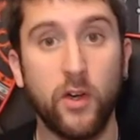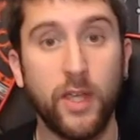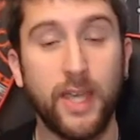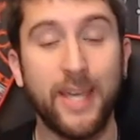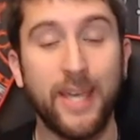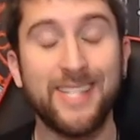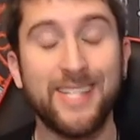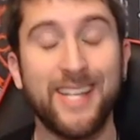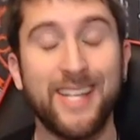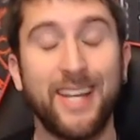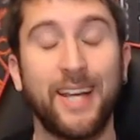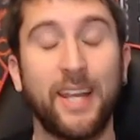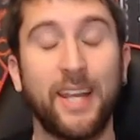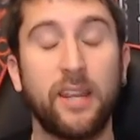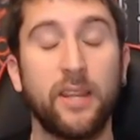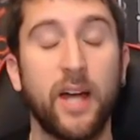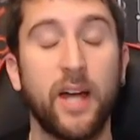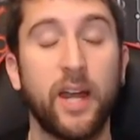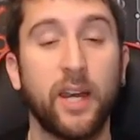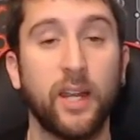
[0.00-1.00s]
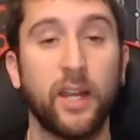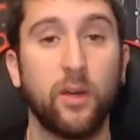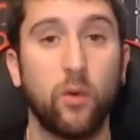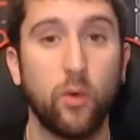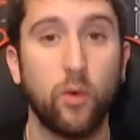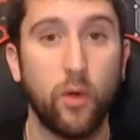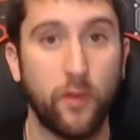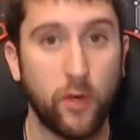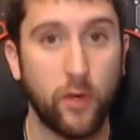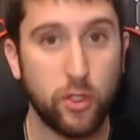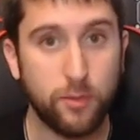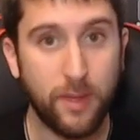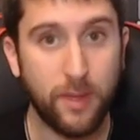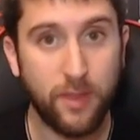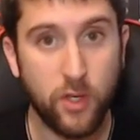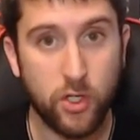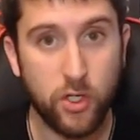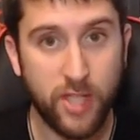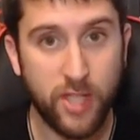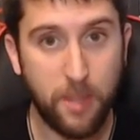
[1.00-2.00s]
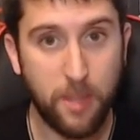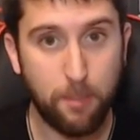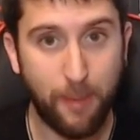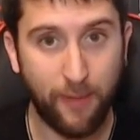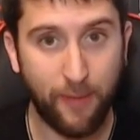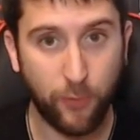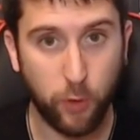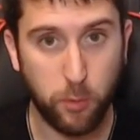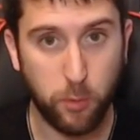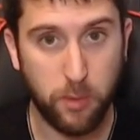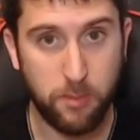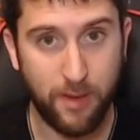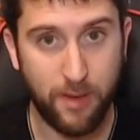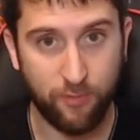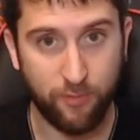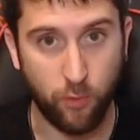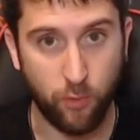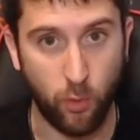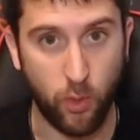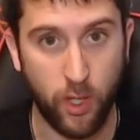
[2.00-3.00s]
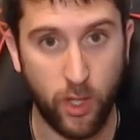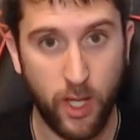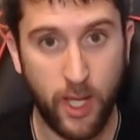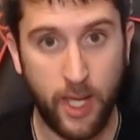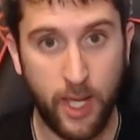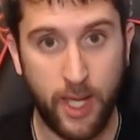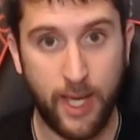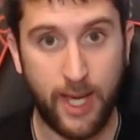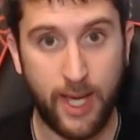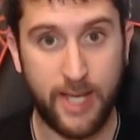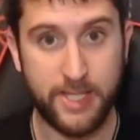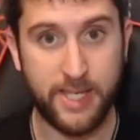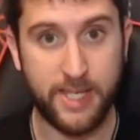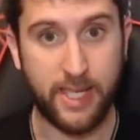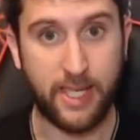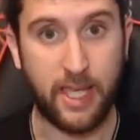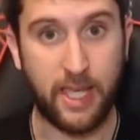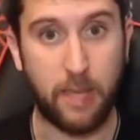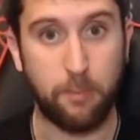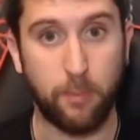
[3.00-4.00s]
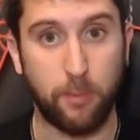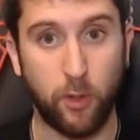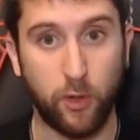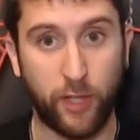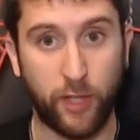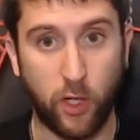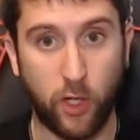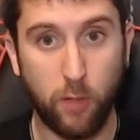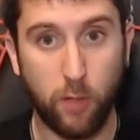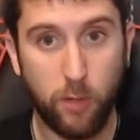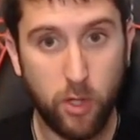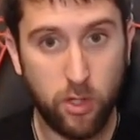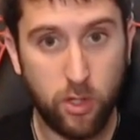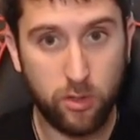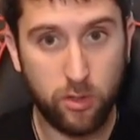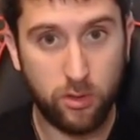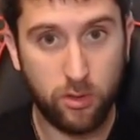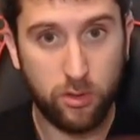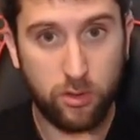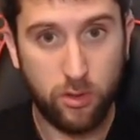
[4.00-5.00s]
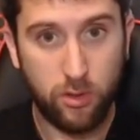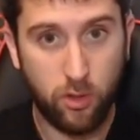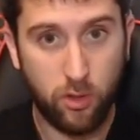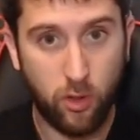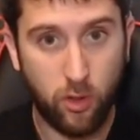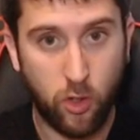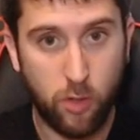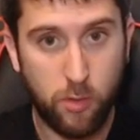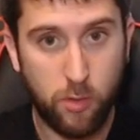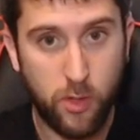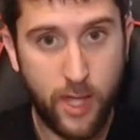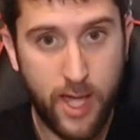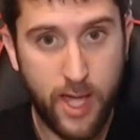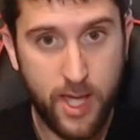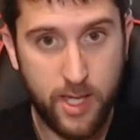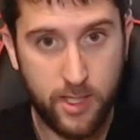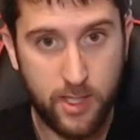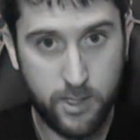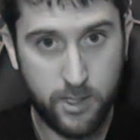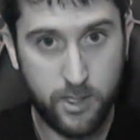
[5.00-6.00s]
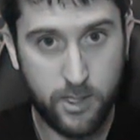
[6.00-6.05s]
de hoy es analizar uno de los vídeos de Pantomima Full. Así que ponte cómodo o cómoda.